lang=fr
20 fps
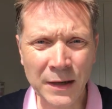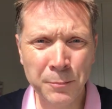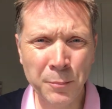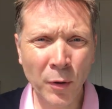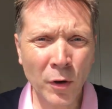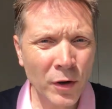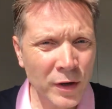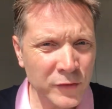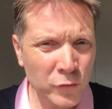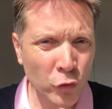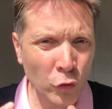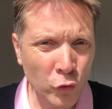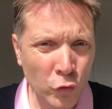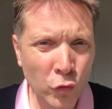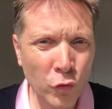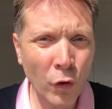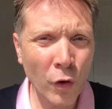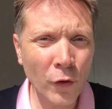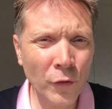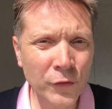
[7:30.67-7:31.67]
Paul est au
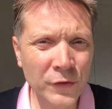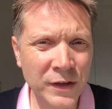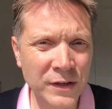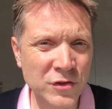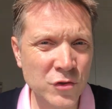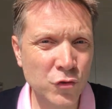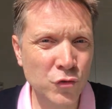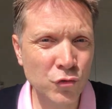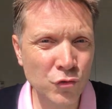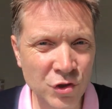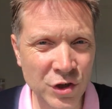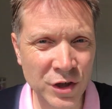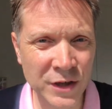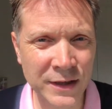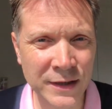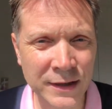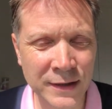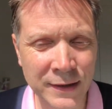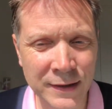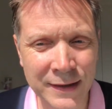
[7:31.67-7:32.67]
courant d'un
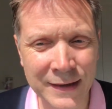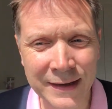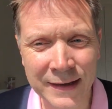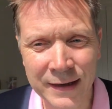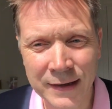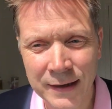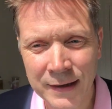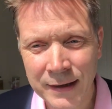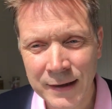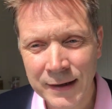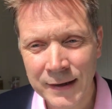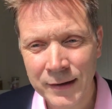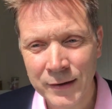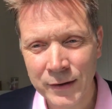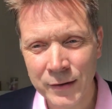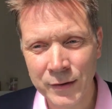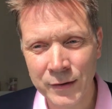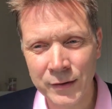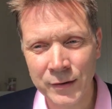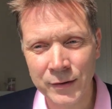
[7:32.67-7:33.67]
sujet,
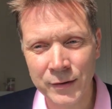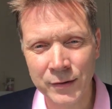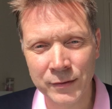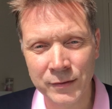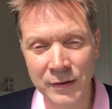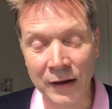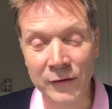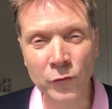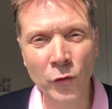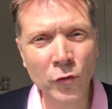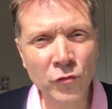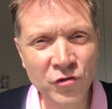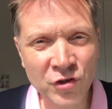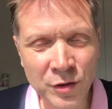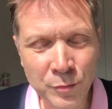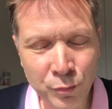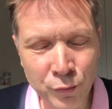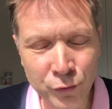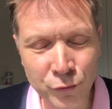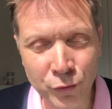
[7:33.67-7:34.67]
d'un
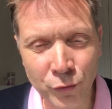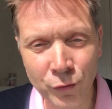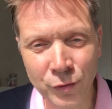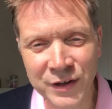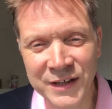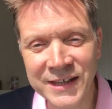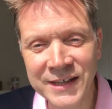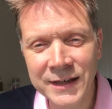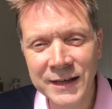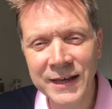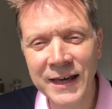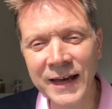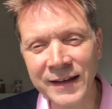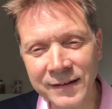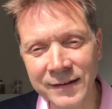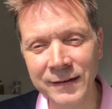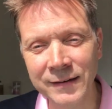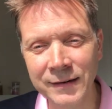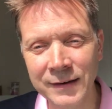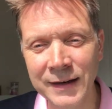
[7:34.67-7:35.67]
danger plutôt, qui
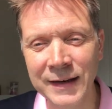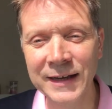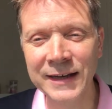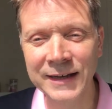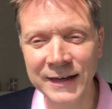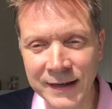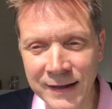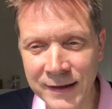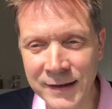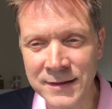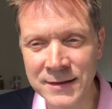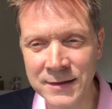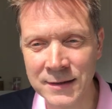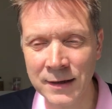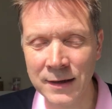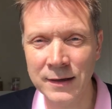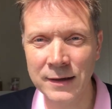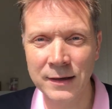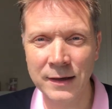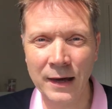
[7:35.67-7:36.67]
guette
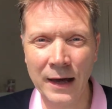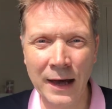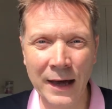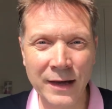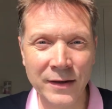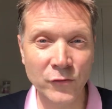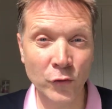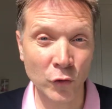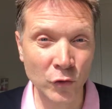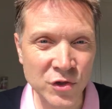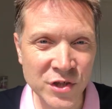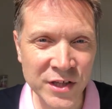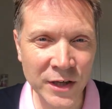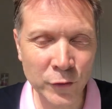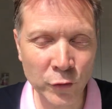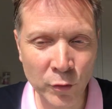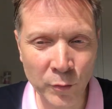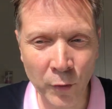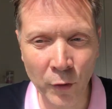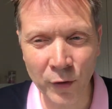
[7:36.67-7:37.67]
l'Église, un
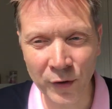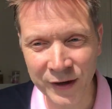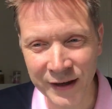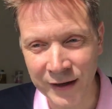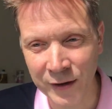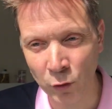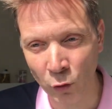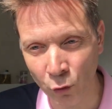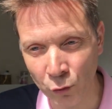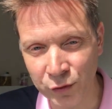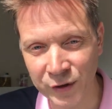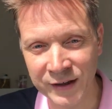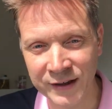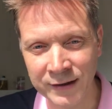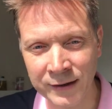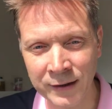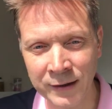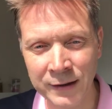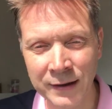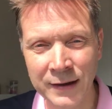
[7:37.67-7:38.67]
enseignement
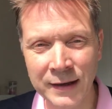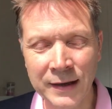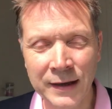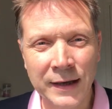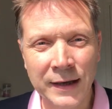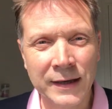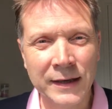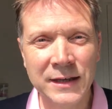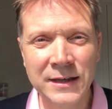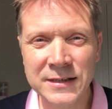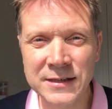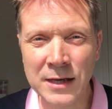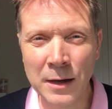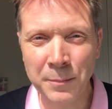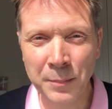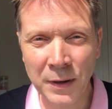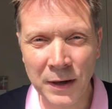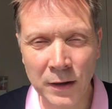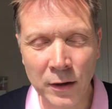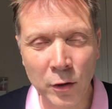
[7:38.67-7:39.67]
erroné qui
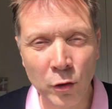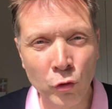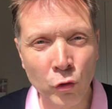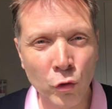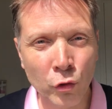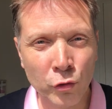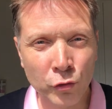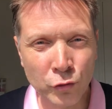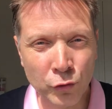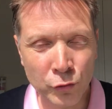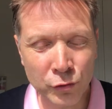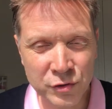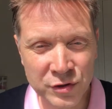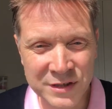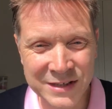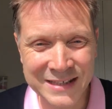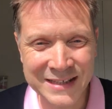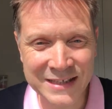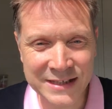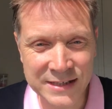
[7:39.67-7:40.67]
s'appelle le
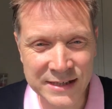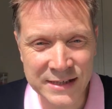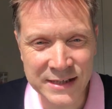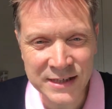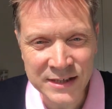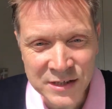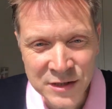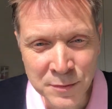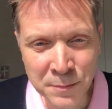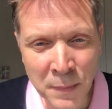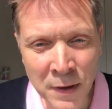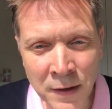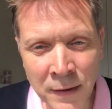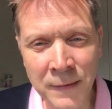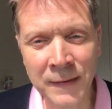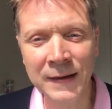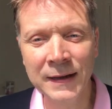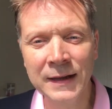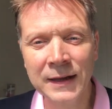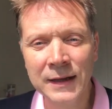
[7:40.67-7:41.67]
gnosticisme
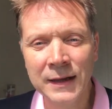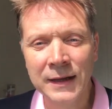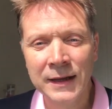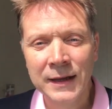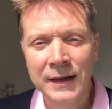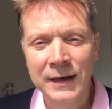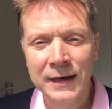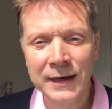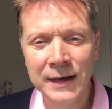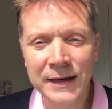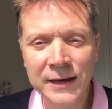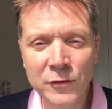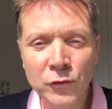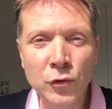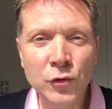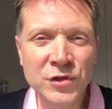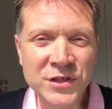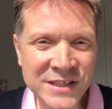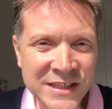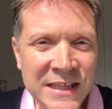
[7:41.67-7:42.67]
les
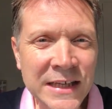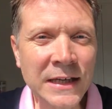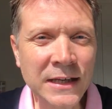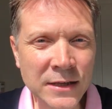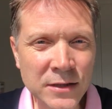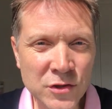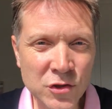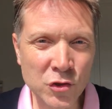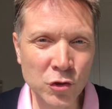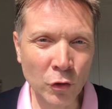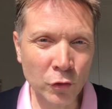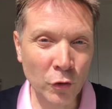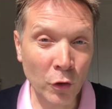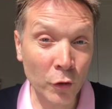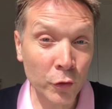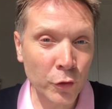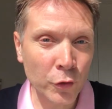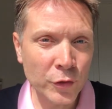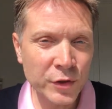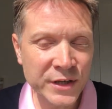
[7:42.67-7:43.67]
gnostiques
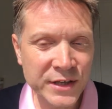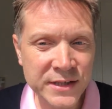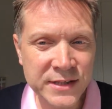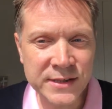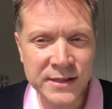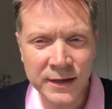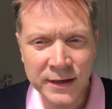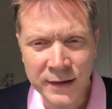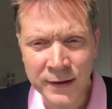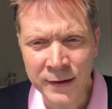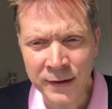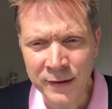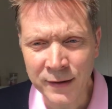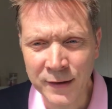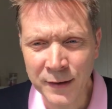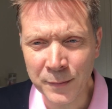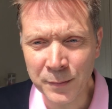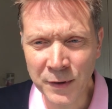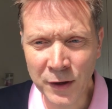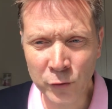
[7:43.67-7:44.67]
s'enorgueillissaient
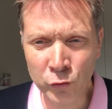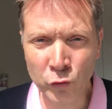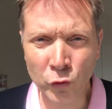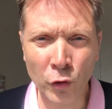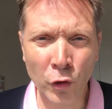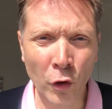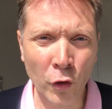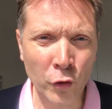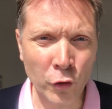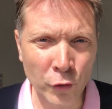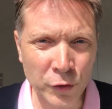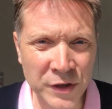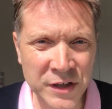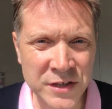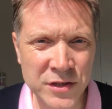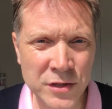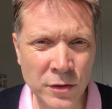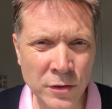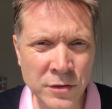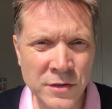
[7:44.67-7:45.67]
eh bien, de leur
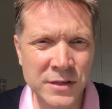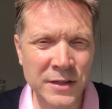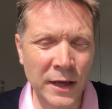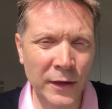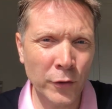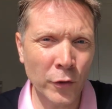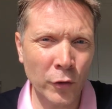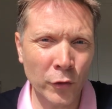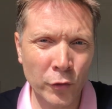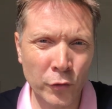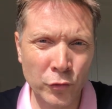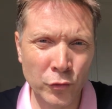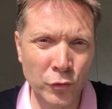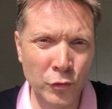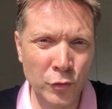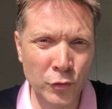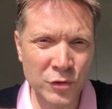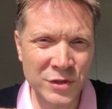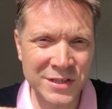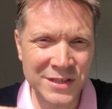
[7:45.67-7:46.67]
connaissance, d'ailleurs
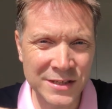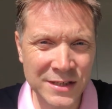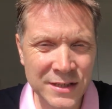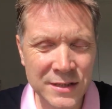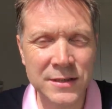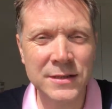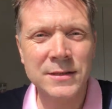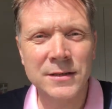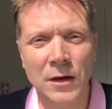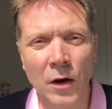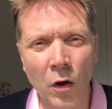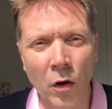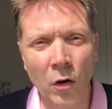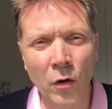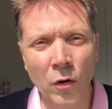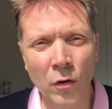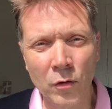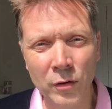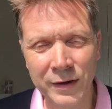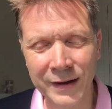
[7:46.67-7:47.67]
gnosis
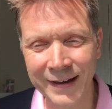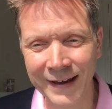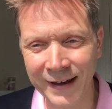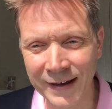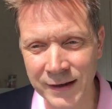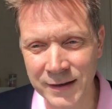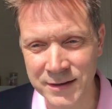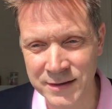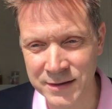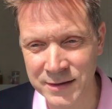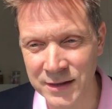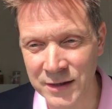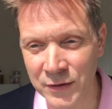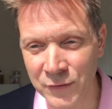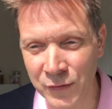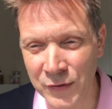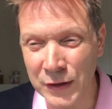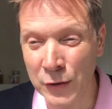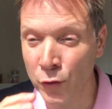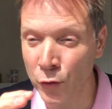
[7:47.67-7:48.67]
en grec
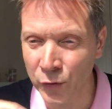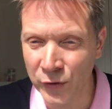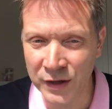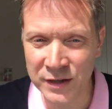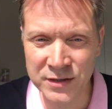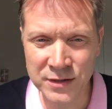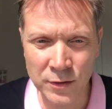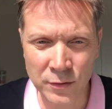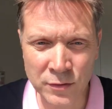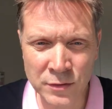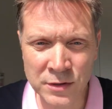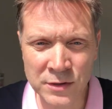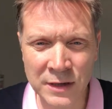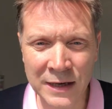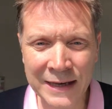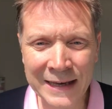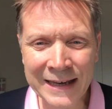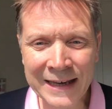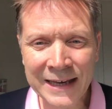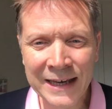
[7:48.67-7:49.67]
signifie connaissance,
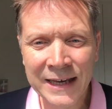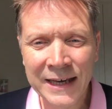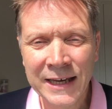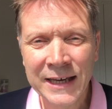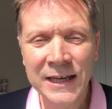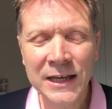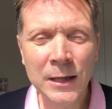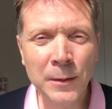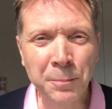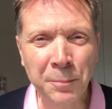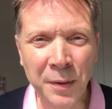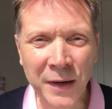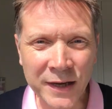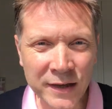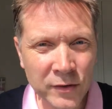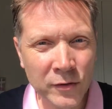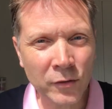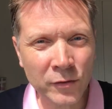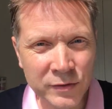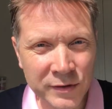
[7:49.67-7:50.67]
ils
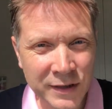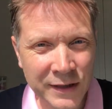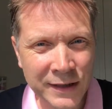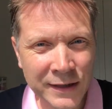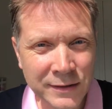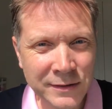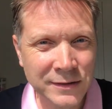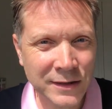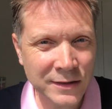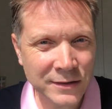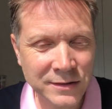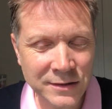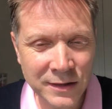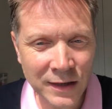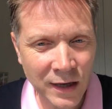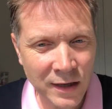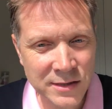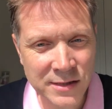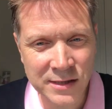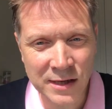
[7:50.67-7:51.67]
prétendaient
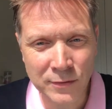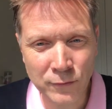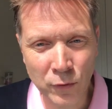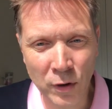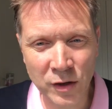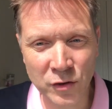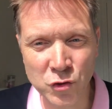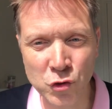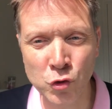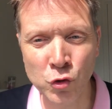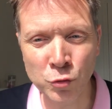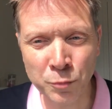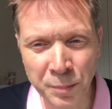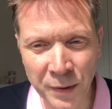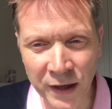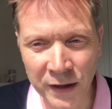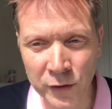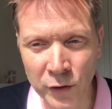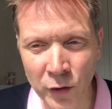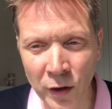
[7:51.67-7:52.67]
détenir un savoir
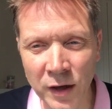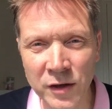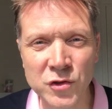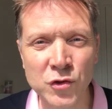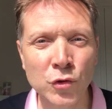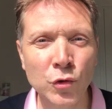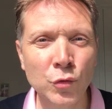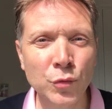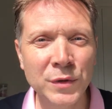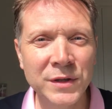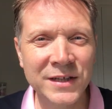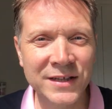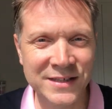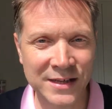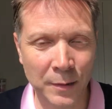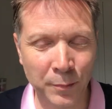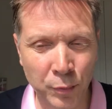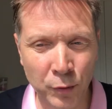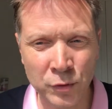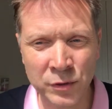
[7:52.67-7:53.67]
supérieur à celui
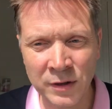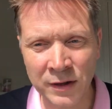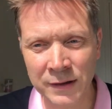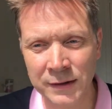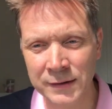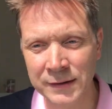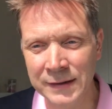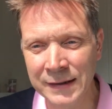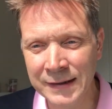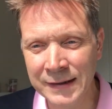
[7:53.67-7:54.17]
des apôtres